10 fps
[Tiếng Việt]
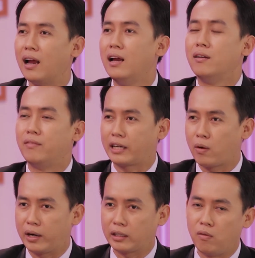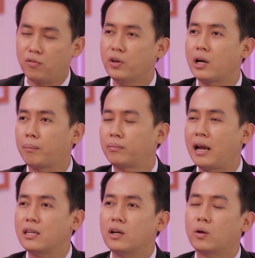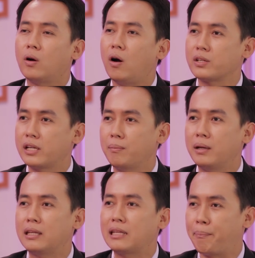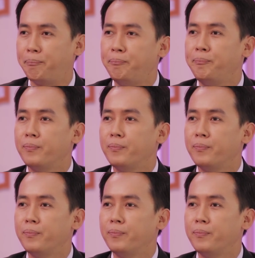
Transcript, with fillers: À, và các hoạt động phối hợp tay chân của họ sẽ bị chậm,